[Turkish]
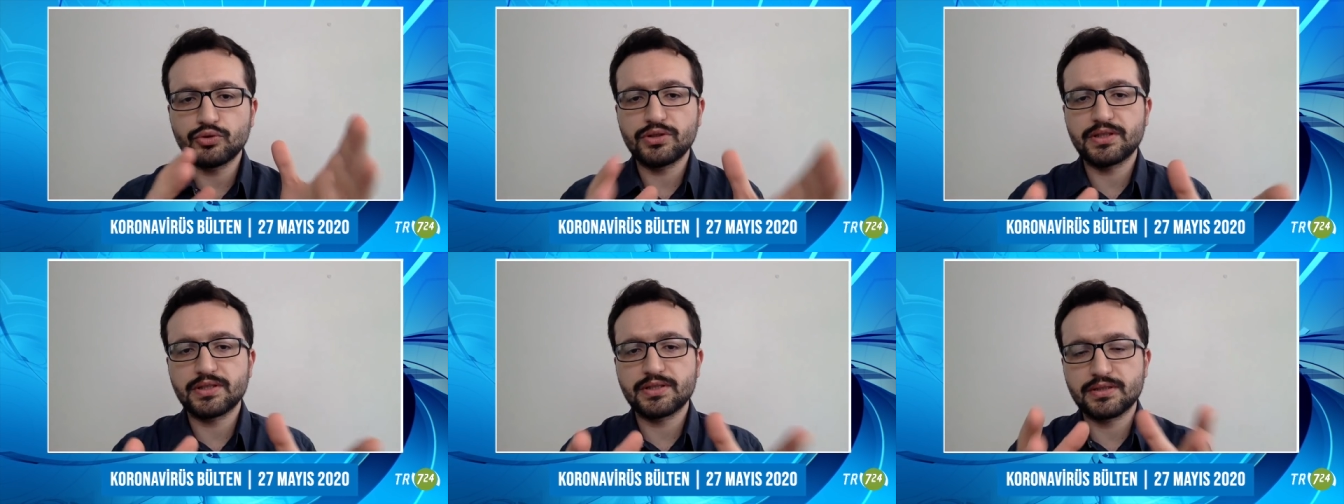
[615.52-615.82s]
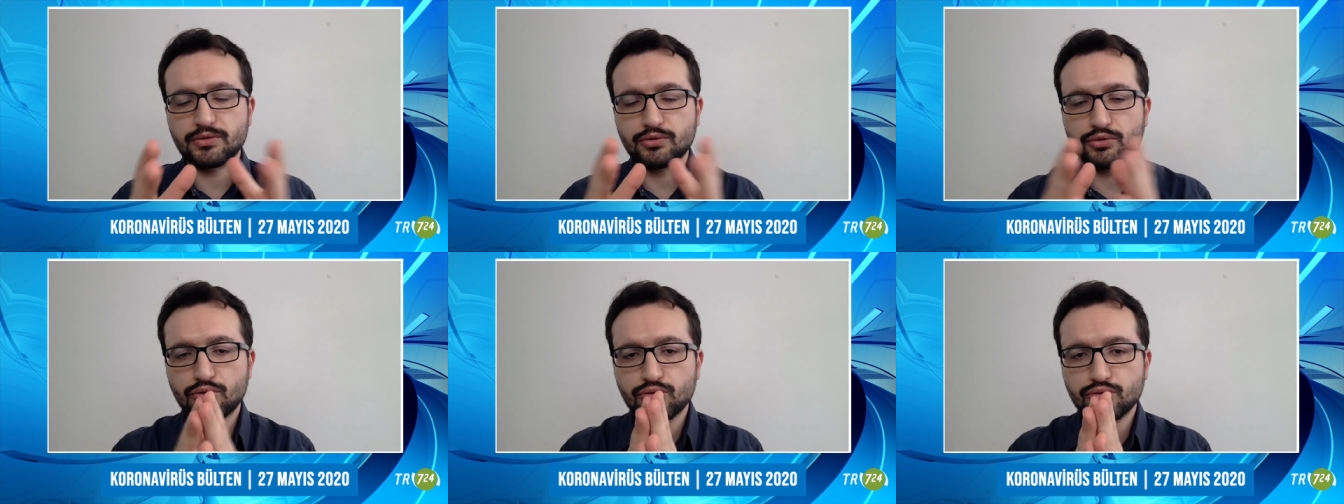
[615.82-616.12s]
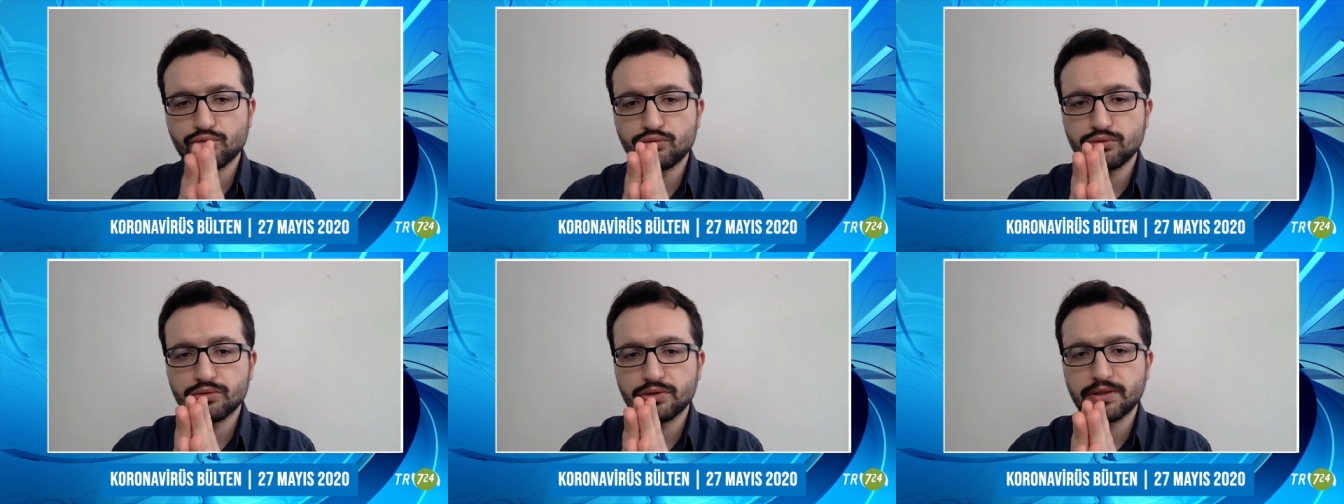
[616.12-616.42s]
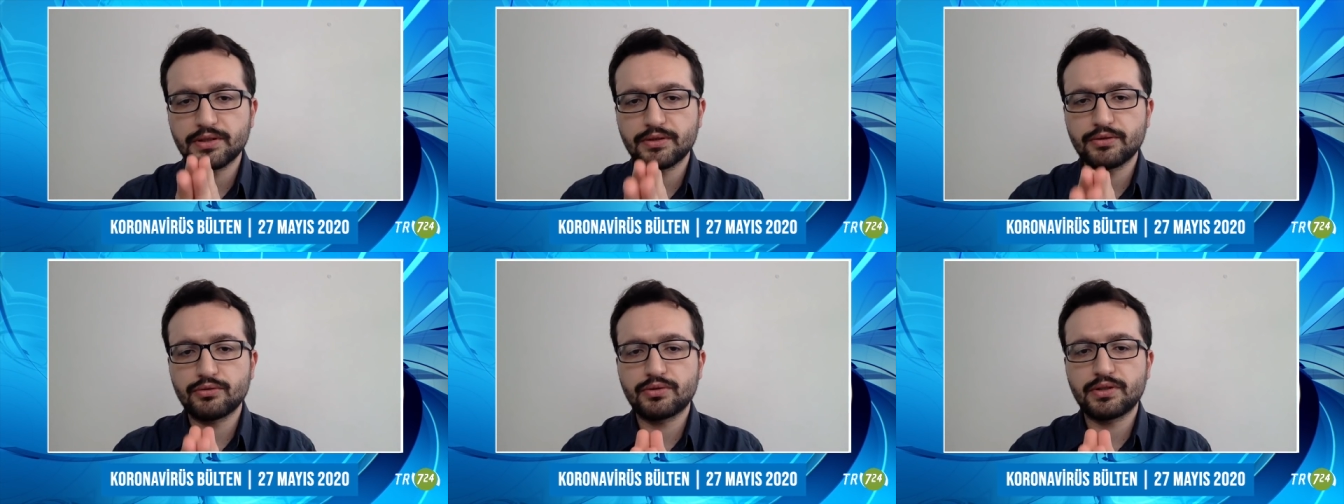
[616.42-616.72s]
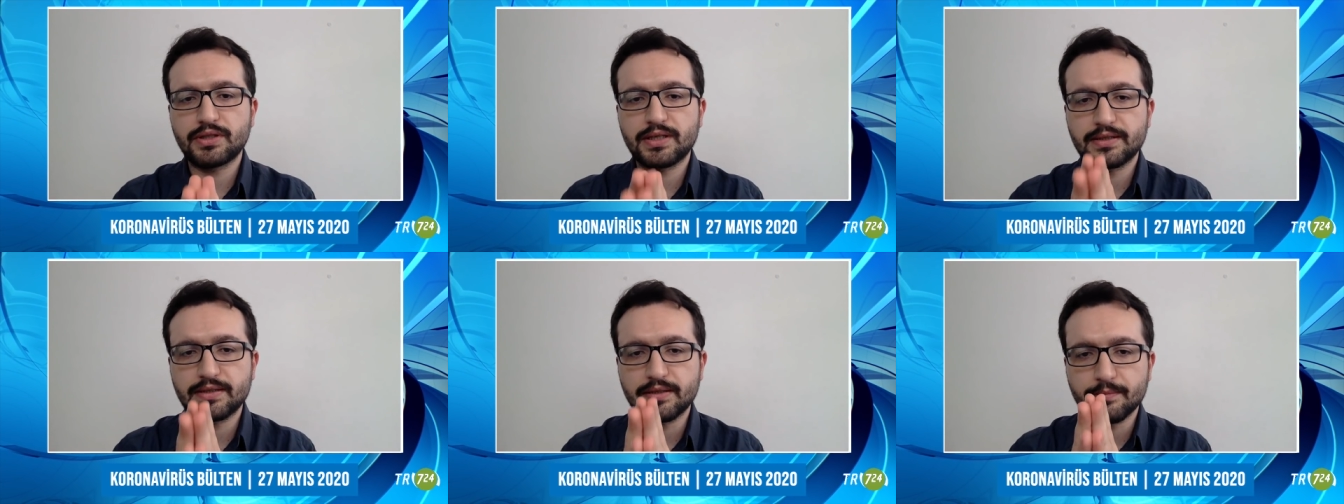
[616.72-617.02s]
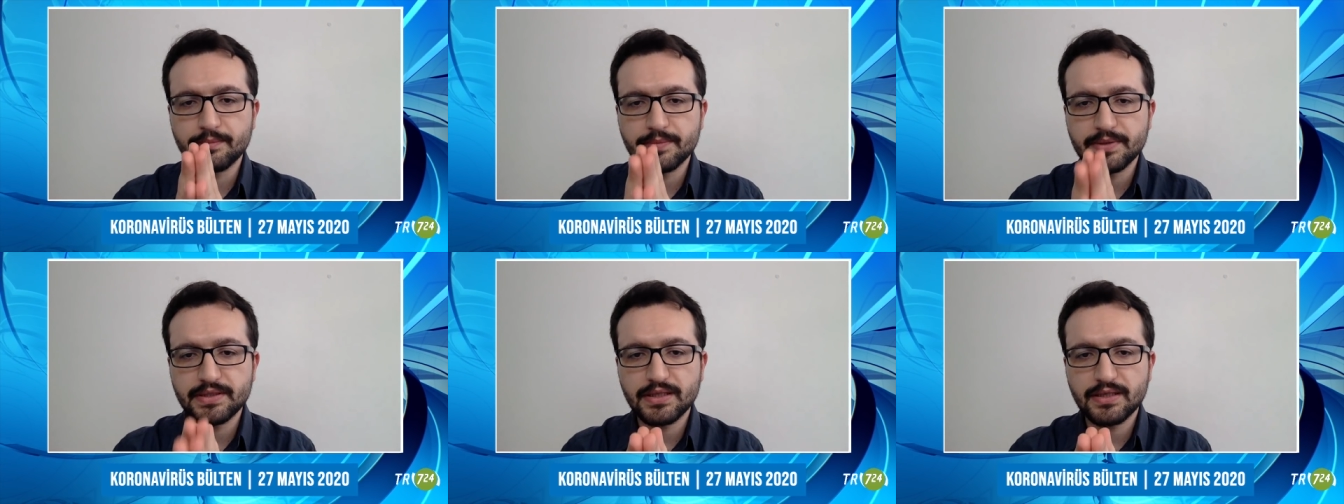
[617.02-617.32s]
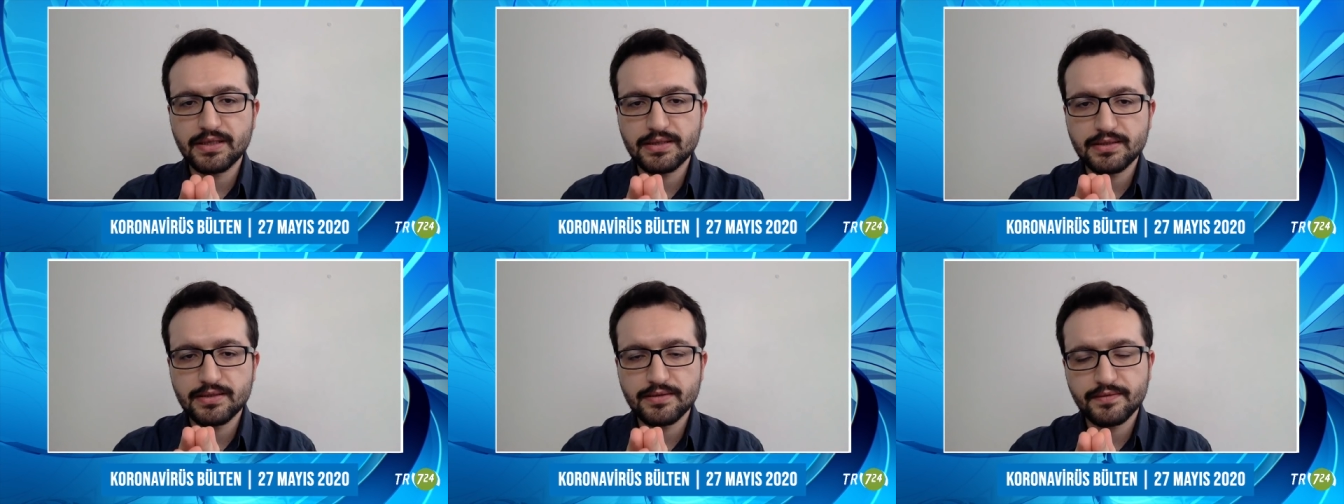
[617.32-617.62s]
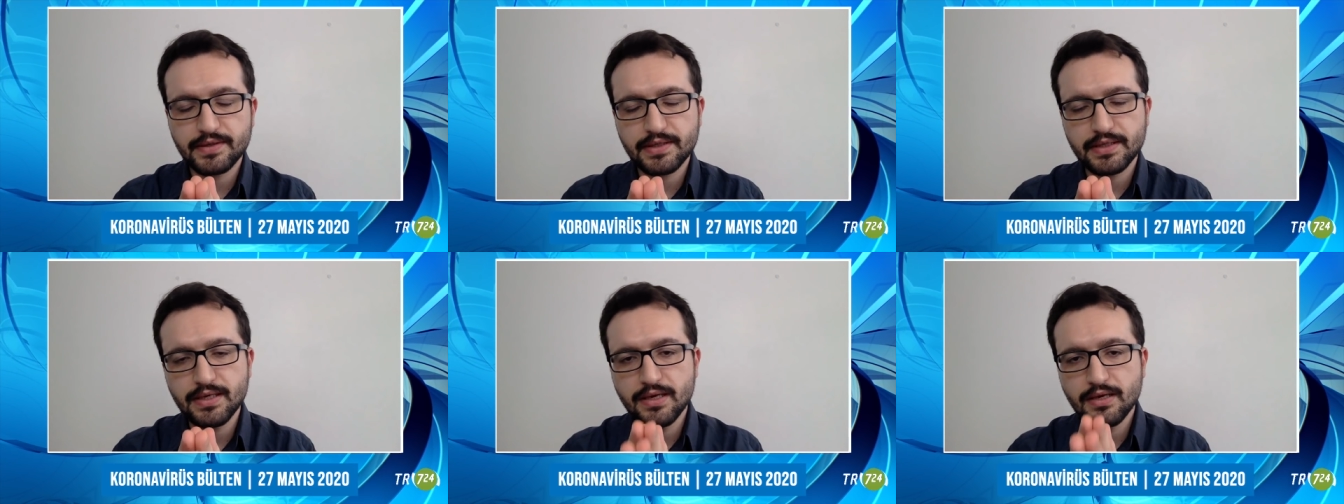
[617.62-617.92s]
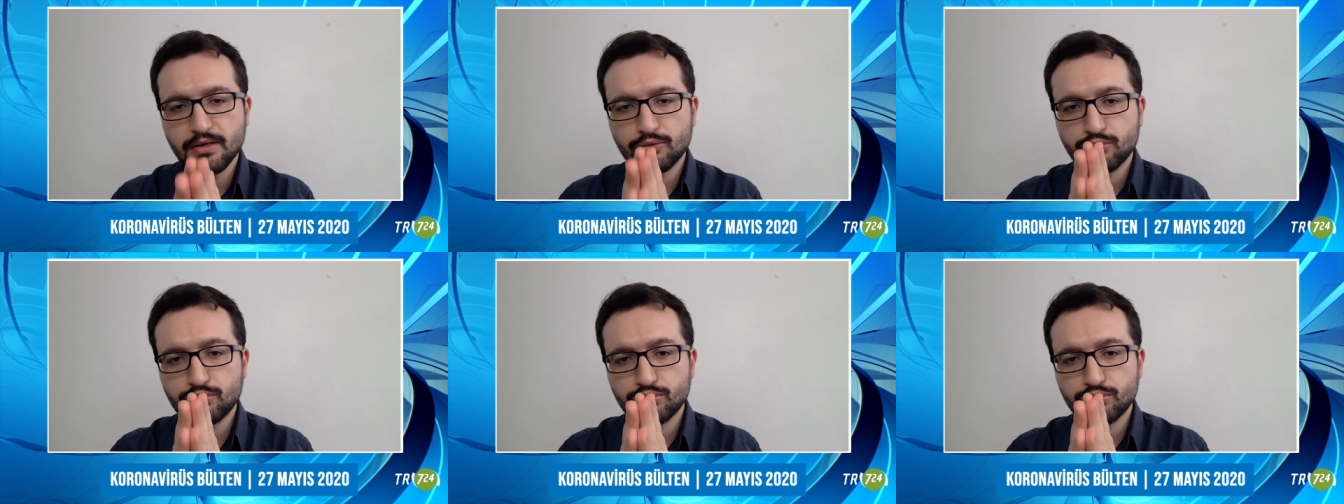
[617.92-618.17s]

bu ilacı yoğun kullanan ülkelerden bir tanesi ve